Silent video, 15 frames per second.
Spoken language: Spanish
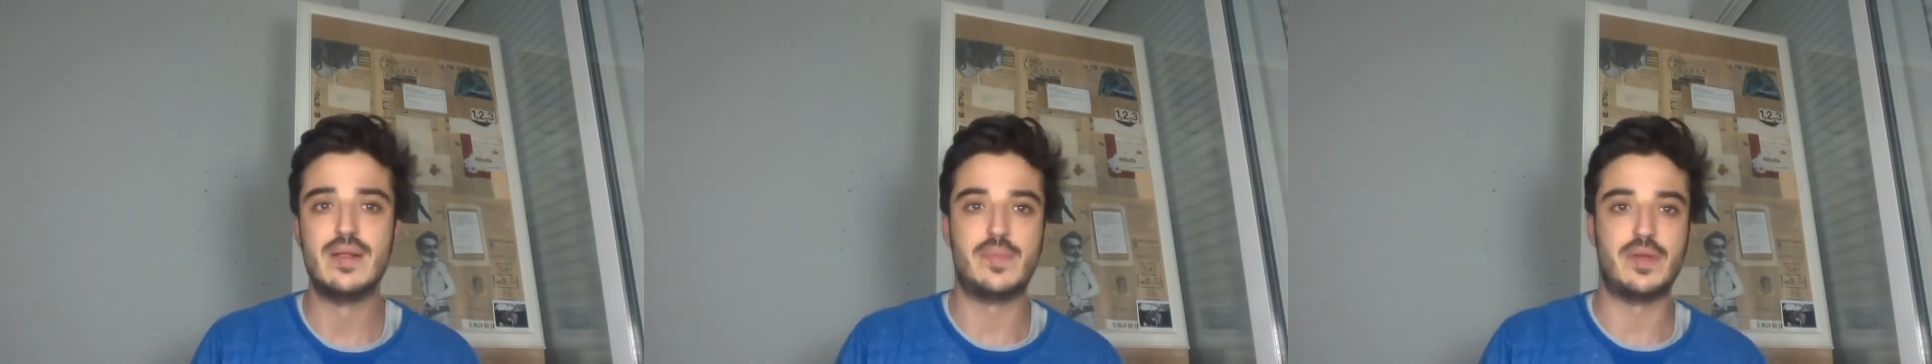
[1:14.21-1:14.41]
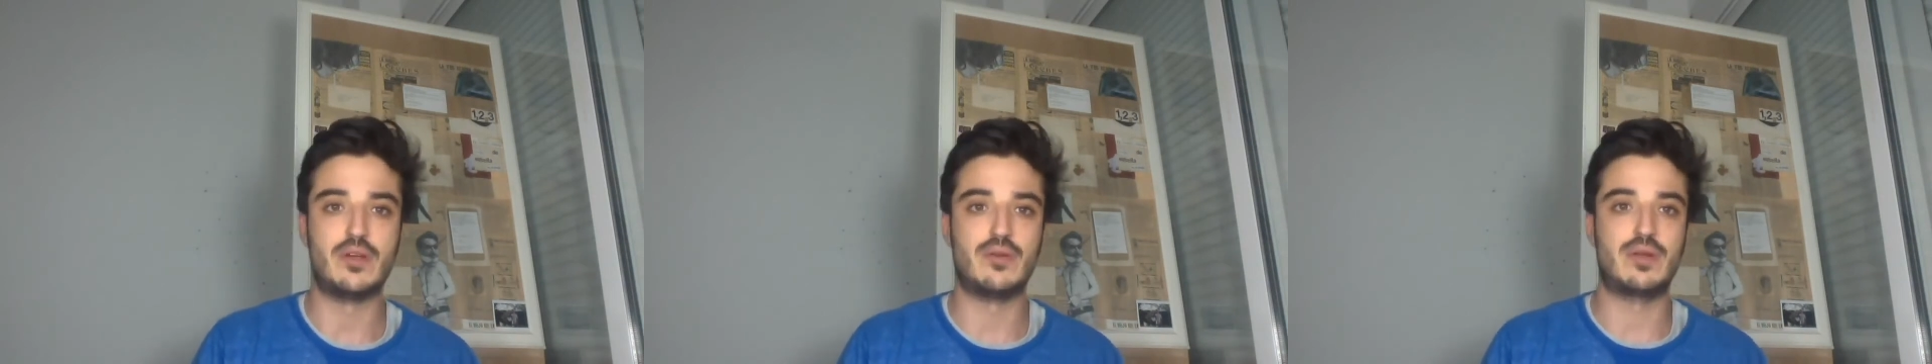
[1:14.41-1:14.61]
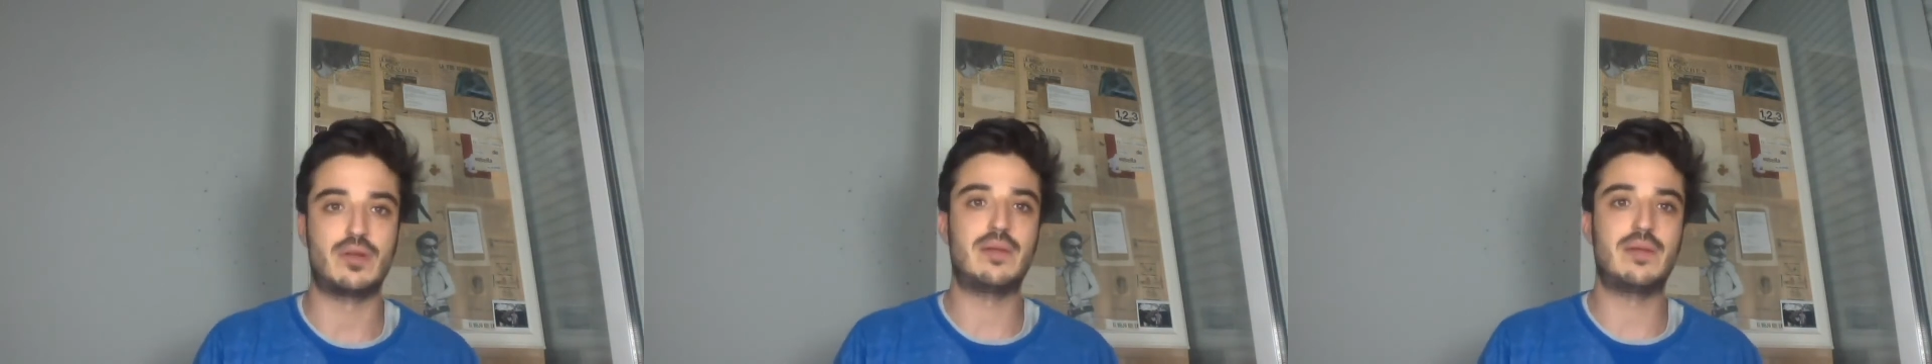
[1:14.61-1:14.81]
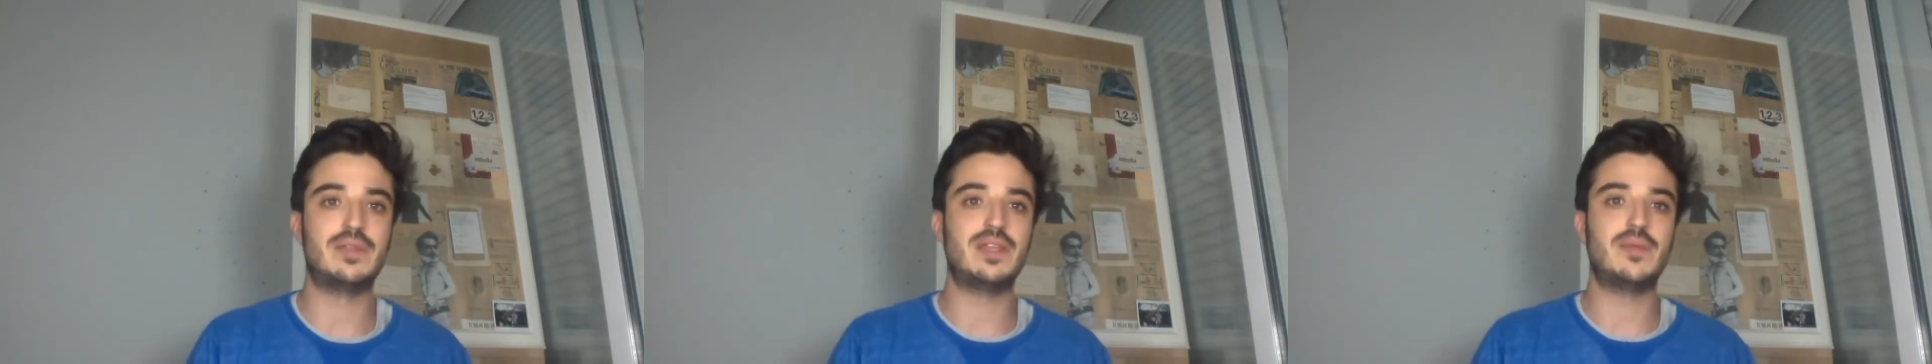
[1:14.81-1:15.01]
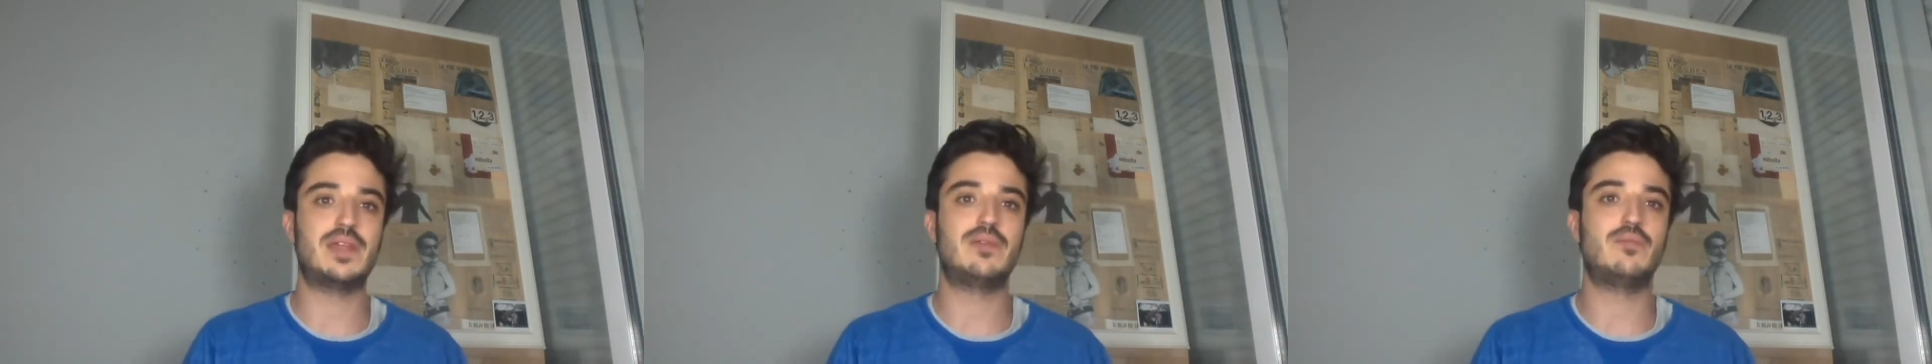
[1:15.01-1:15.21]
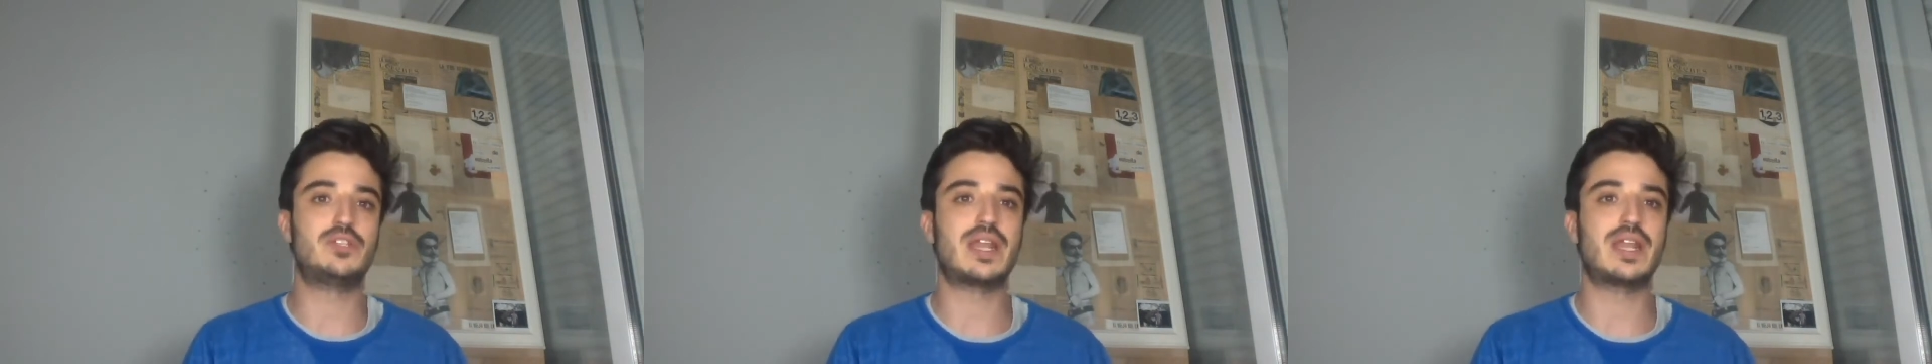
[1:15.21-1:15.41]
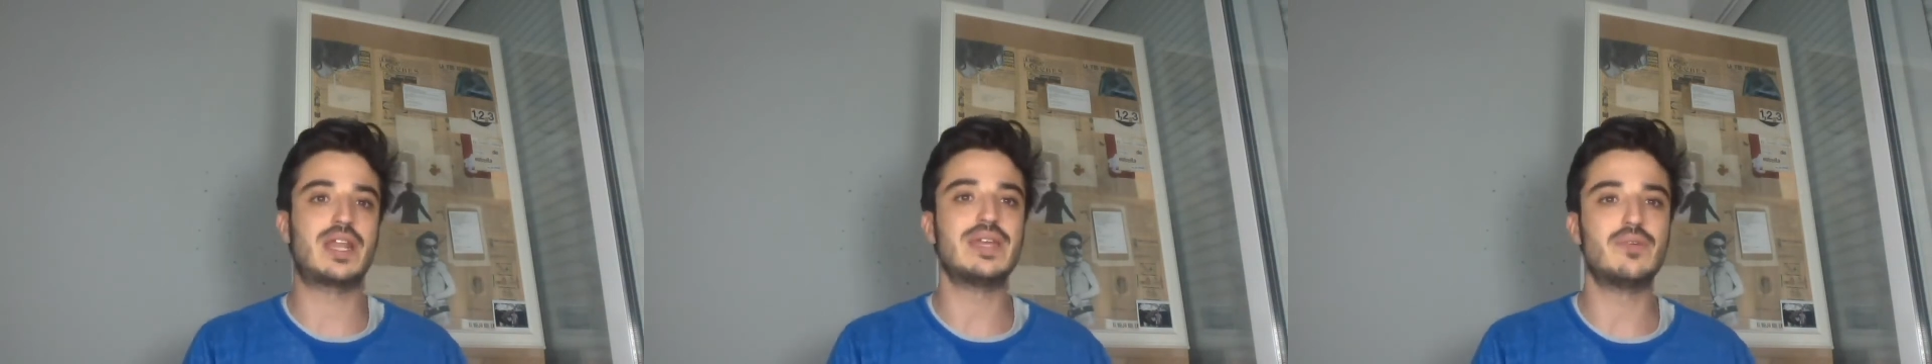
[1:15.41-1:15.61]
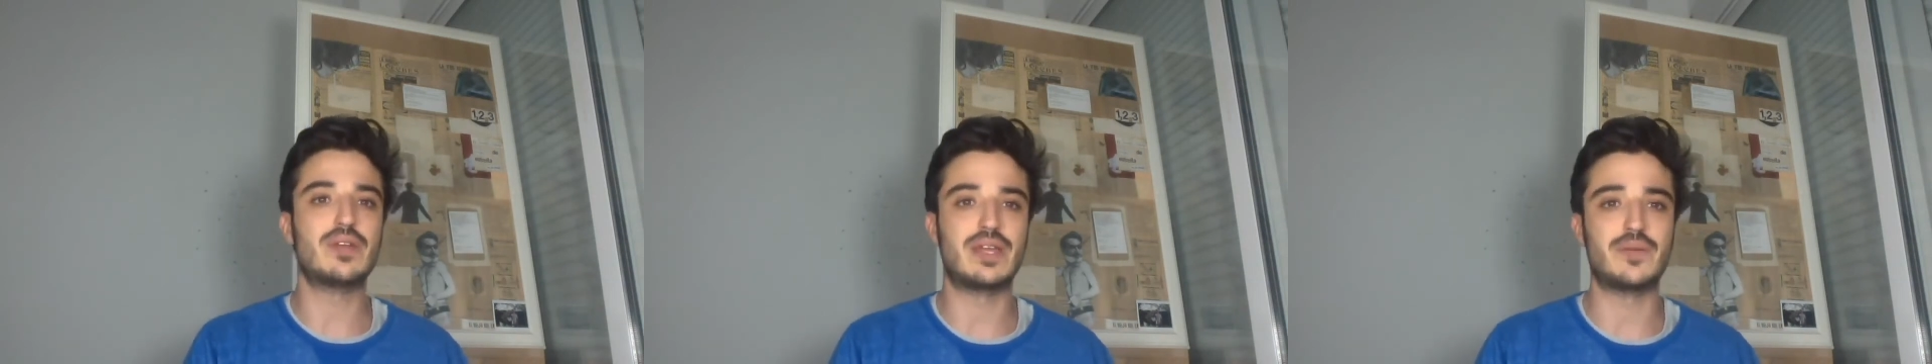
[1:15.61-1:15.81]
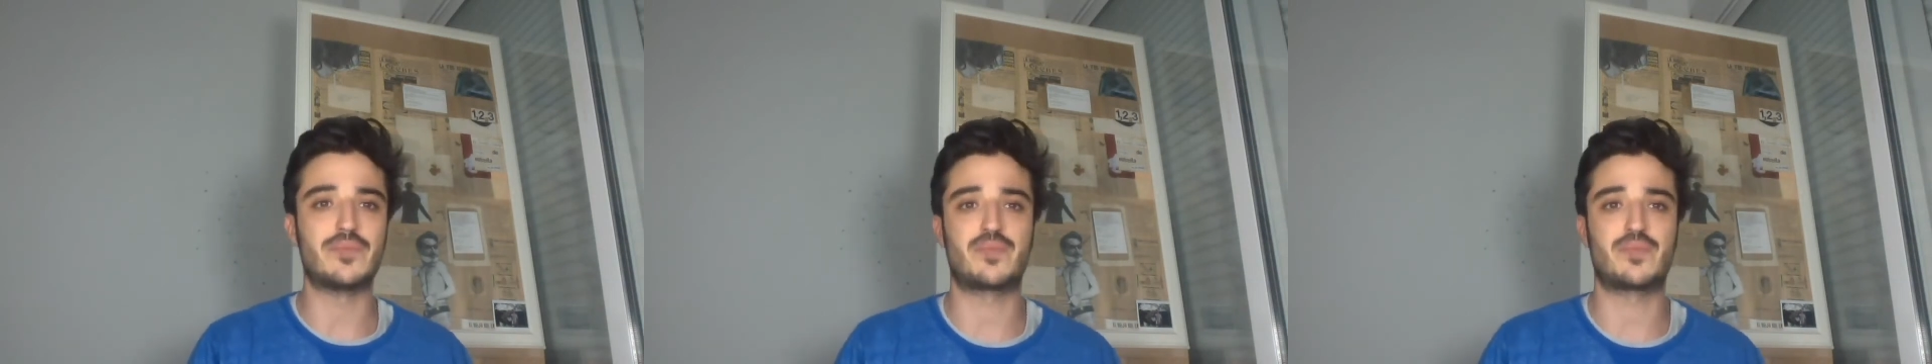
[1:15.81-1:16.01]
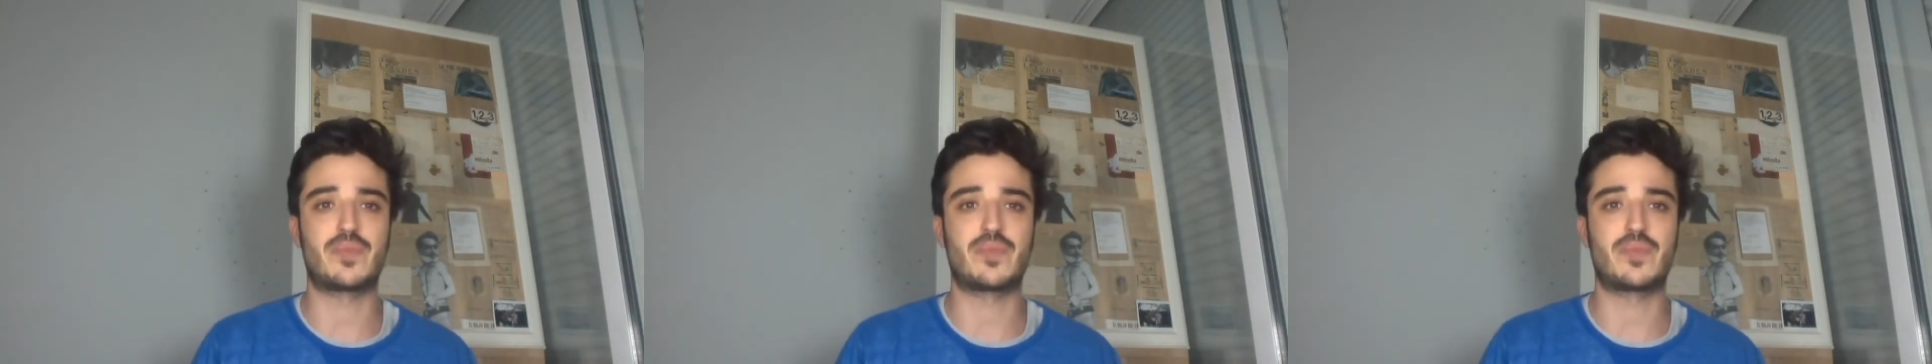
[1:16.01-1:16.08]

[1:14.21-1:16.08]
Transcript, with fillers: Pero realmente me hace mucha gracia porque